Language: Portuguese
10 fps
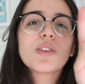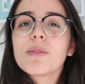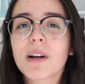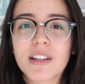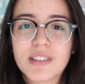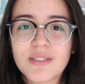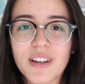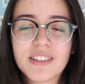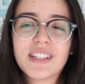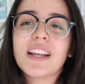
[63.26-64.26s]
tudo no meu canal de
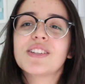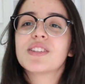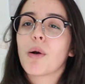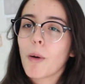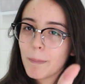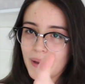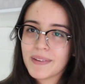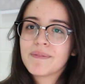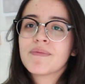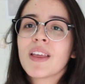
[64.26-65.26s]
vlog, gente, então
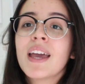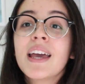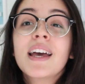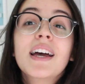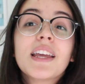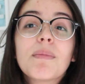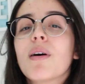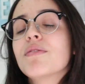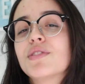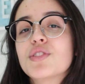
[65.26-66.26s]
acompanhe. E
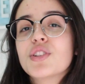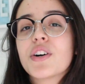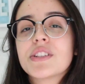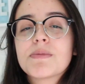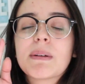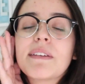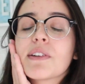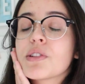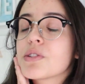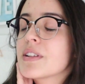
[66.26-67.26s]
bom, o vídeo de hoje, vocês podem ver
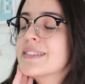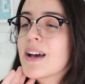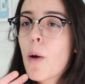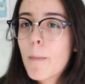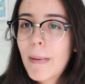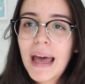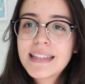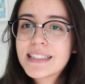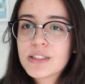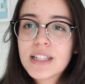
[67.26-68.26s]
que eu tô toda
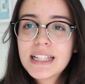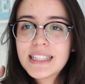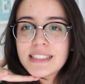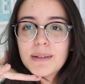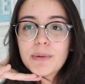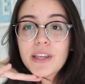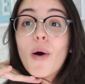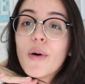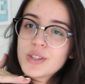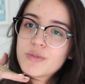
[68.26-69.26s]
desarrumada aqui, toda linda,
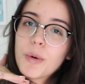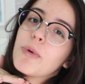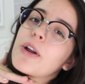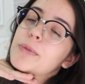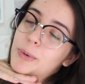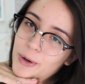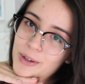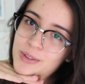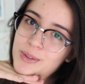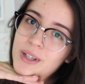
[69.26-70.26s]
porque hoje eu vou pro
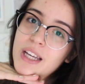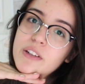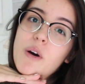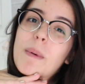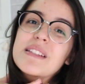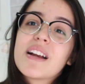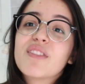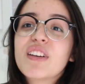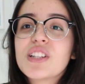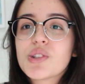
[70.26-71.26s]
aeroporto, vou
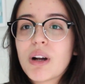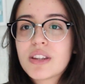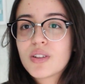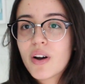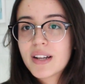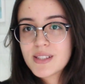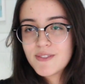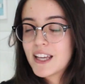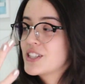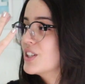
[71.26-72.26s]
passar 24 horas
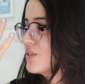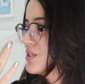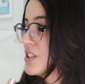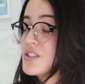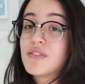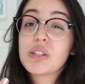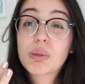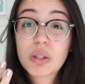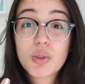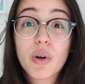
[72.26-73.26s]
viajando, gente,
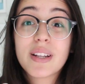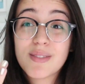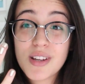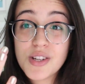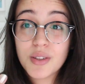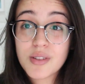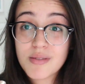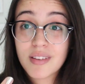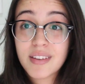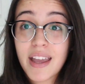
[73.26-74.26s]
24 horas viajando, vocês
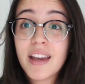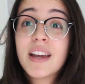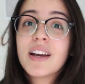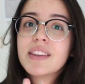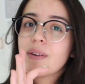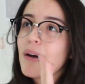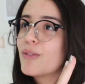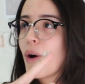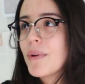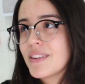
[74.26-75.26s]
não tem ideia. Não é
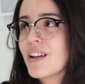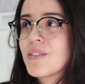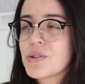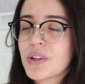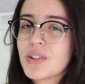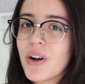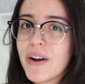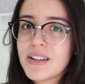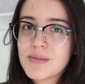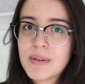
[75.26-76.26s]
o voo inteiro 24
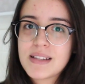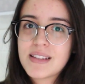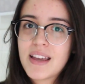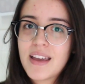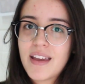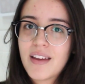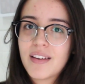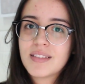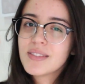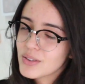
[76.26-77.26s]
horas, mas é...
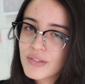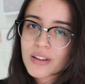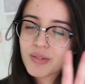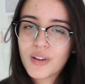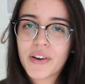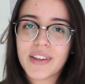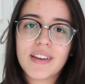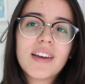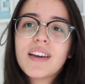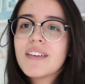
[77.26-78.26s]
Vocês estão vendo o
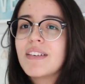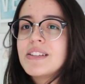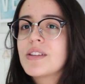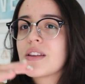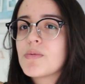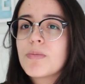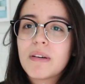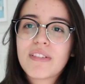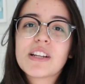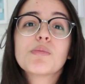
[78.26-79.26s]
vlog, vai ser tipo
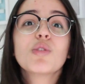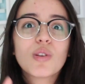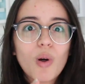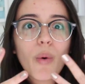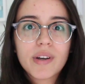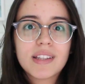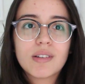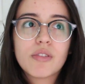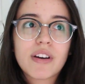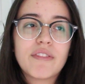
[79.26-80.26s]
uma viagem muito longa,
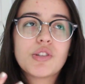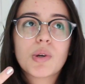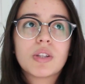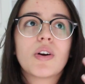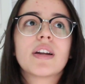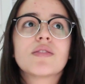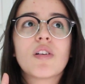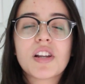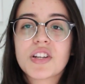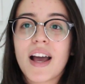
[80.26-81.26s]
então eu vou ficar 24 horas
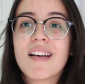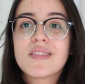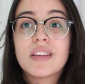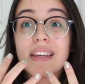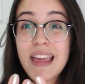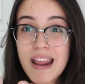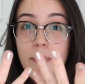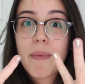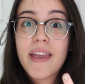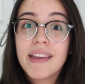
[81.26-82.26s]
fora de casa, nem
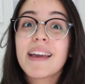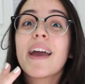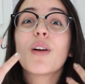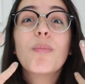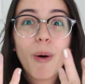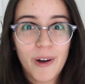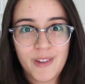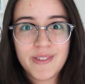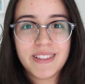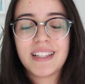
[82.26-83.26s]
em aeroportos,